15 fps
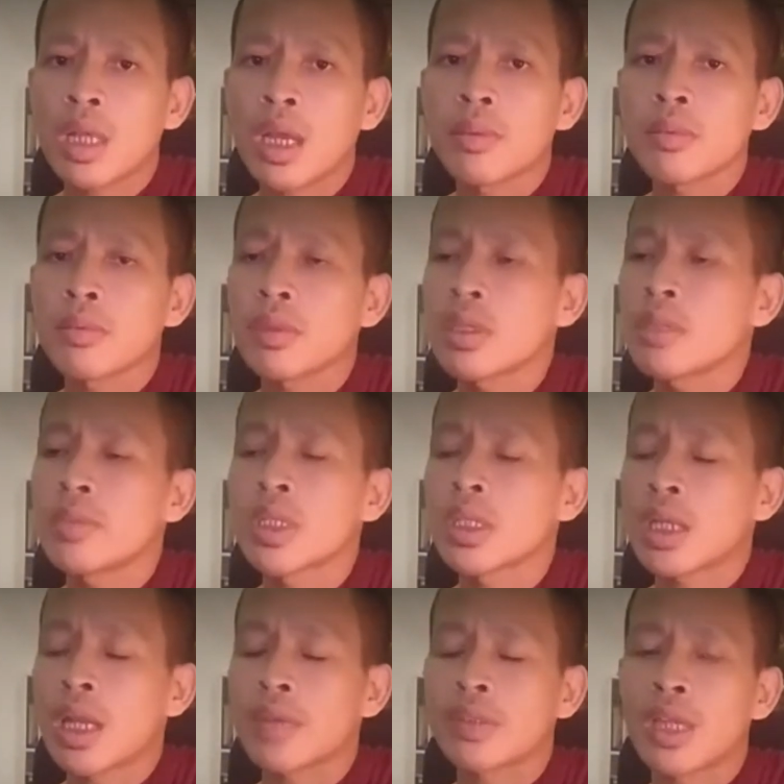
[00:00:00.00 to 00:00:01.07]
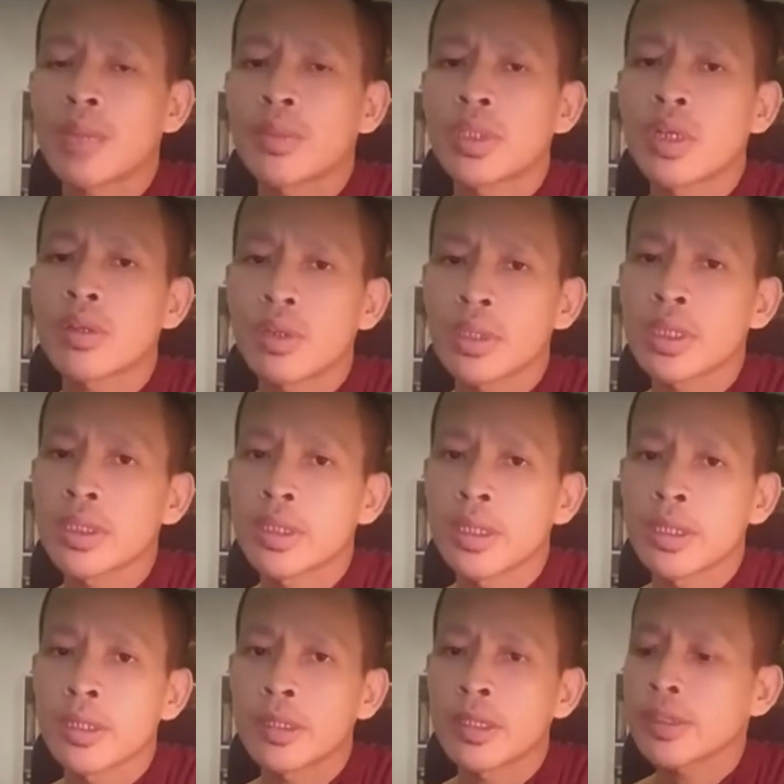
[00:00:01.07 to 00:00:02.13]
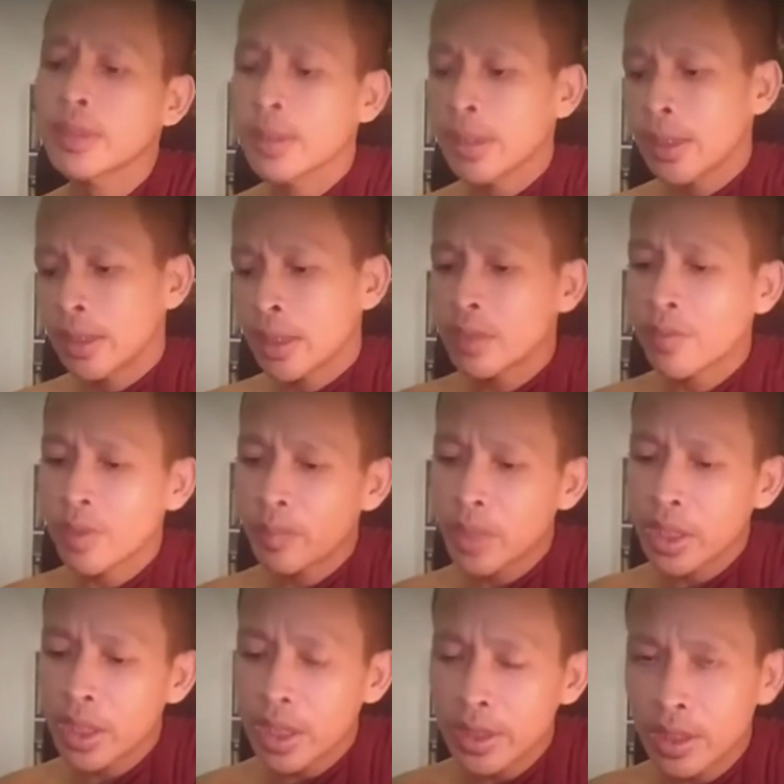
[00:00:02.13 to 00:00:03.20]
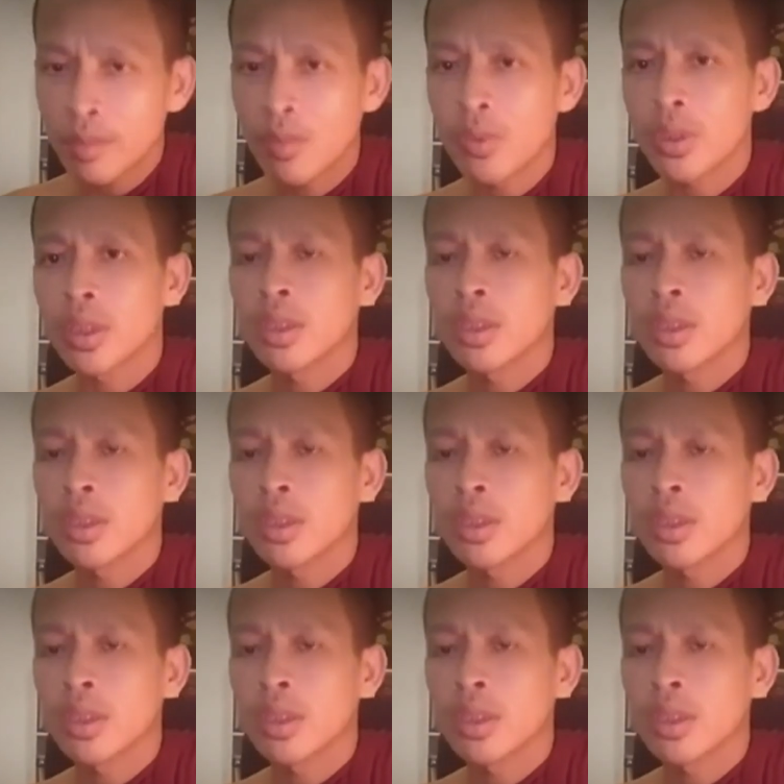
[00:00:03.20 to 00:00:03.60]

cứ miền ta ca sang bây giờ đó kia thì nắng chỉ vật miền đây thì mùi